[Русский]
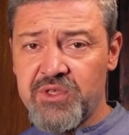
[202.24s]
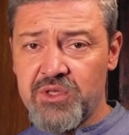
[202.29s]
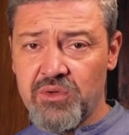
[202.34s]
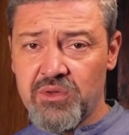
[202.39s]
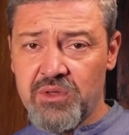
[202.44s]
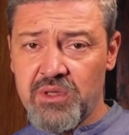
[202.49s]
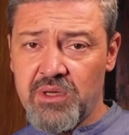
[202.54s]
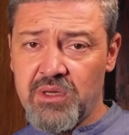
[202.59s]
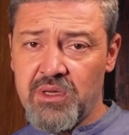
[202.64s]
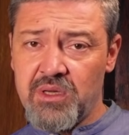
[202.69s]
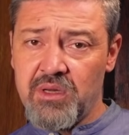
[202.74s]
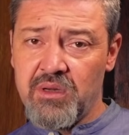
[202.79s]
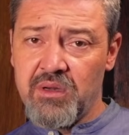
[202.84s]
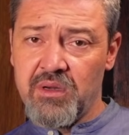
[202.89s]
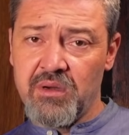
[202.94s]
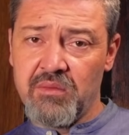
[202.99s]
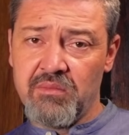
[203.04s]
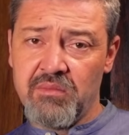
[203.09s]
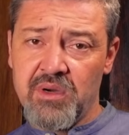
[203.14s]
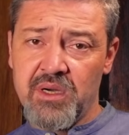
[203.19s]

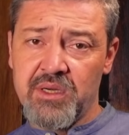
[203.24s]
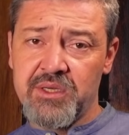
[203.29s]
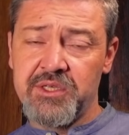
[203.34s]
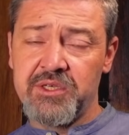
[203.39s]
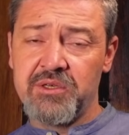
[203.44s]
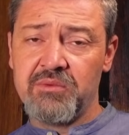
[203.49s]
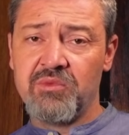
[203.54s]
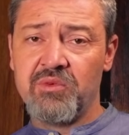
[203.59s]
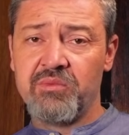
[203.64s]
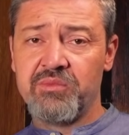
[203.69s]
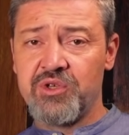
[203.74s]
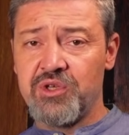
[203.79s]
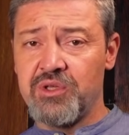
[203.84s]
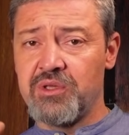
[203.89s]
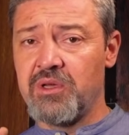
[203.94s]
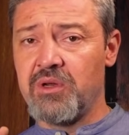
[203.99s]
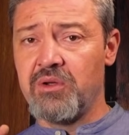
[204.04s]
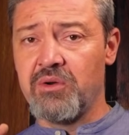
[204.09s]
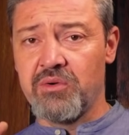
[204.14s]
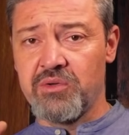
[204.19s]
все-таки максимум
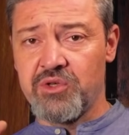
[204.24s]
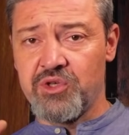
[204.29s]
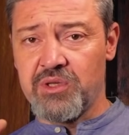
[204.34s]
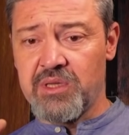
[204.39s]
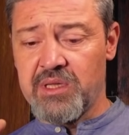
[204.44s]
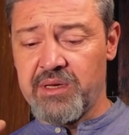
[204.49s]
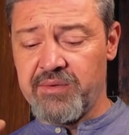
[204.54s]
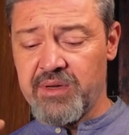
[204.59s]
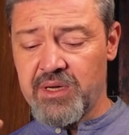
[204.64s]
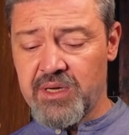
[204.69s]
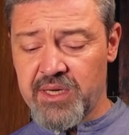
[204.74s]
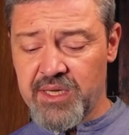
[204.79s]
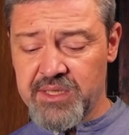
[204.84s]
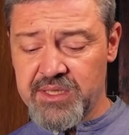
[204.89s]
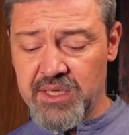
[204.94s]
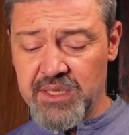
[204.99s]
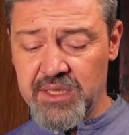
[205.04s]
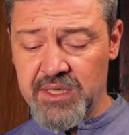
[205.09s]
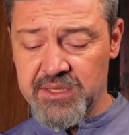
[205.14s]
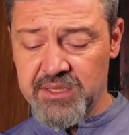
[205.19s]
четырех человек.
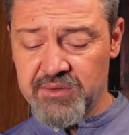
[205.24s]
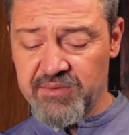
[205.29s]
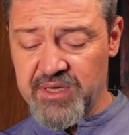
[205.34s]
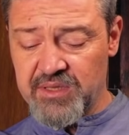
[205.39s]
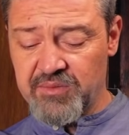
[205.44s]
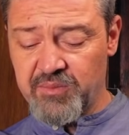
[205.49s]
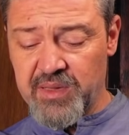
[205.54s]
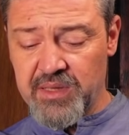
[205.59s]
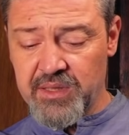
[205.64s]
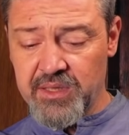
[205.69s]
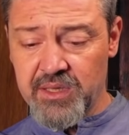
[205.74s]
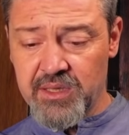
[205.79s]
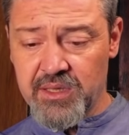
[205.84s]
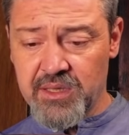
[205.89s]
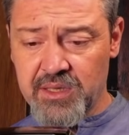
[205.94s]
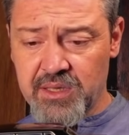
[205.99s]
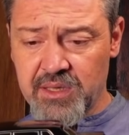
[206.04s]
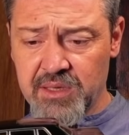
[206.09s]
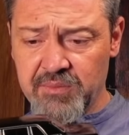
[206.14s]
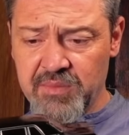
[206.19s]
Хотя есть два
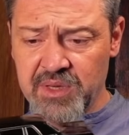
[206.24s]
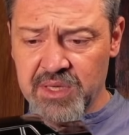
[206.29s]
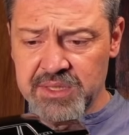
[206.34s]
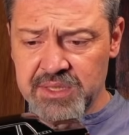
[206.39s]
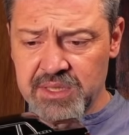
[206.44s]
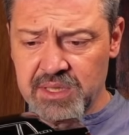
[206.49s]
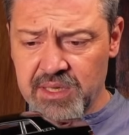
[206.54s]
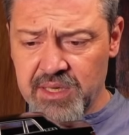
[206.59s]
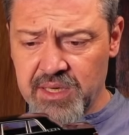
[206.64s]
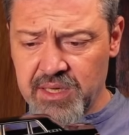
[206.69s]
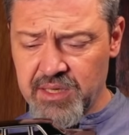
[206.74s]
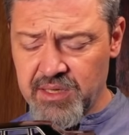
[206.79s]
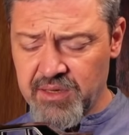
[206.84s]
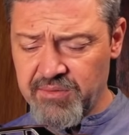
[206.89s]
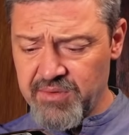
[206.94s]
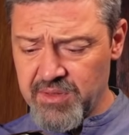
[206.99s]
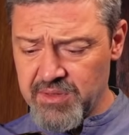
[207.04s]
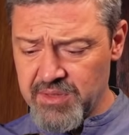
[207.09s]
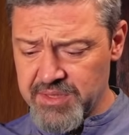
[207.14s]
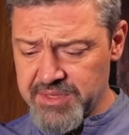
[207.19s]
дополнительных места, а
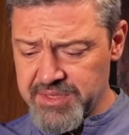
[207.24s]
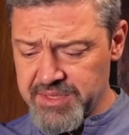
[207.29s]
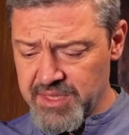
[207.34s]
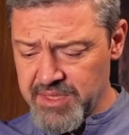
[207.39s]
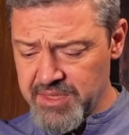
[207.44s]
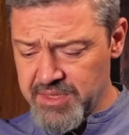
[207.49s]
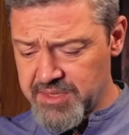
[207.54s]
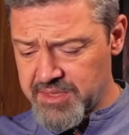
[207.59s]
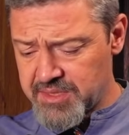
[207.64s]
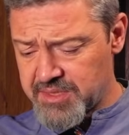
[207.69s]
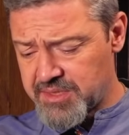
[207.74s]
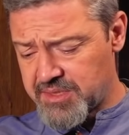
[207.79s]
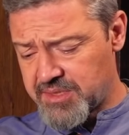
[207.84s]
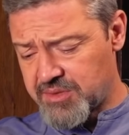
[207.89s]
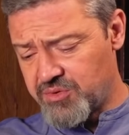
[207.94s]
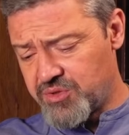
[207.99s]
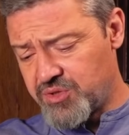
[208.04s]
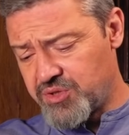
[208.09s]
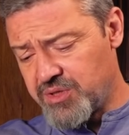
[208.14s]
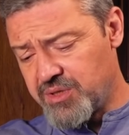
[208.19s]
их видно сзади с
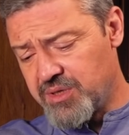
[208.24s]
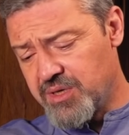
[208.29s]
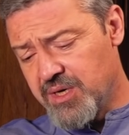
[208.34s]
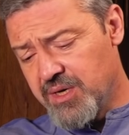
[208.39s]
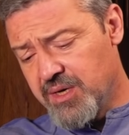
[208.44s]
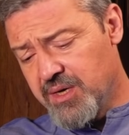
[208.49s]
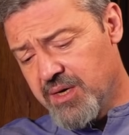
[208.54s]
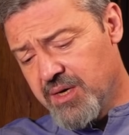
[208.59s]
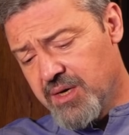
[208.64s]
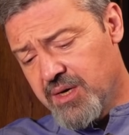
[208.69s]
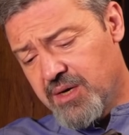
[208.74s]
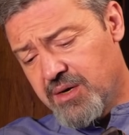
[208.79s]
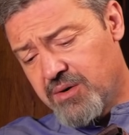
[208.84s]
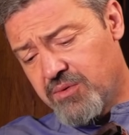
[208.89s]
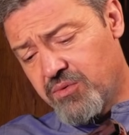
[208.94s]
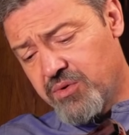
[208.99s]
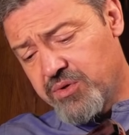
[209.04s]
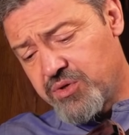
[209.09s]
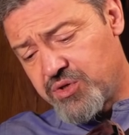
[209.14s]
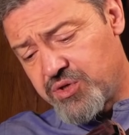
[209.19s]
очень,
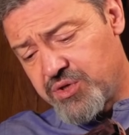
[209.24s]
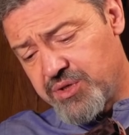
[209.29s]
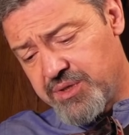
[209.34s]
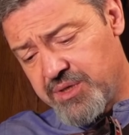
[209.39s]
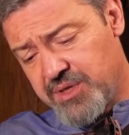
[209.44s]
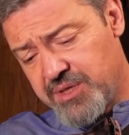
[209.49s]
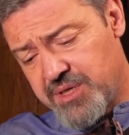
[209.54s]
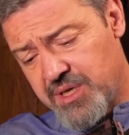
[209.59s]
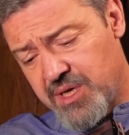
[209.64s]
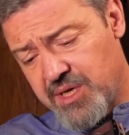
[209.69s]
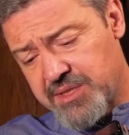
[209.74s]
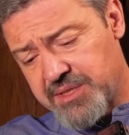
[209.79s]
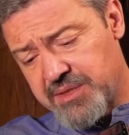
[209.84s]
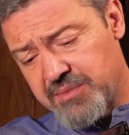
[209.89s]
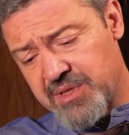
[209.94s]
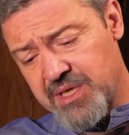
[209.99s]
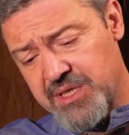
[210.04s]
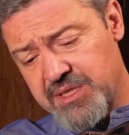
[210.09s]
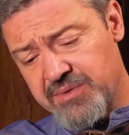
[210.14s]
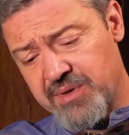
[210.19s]
очень
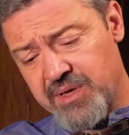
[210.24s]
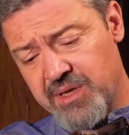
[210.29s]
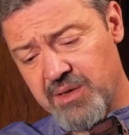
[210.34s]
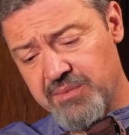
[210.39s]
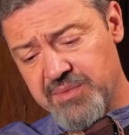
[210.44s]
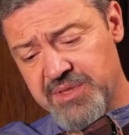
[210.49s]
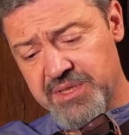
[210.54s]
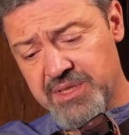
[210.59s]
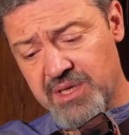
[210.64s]
интересным названием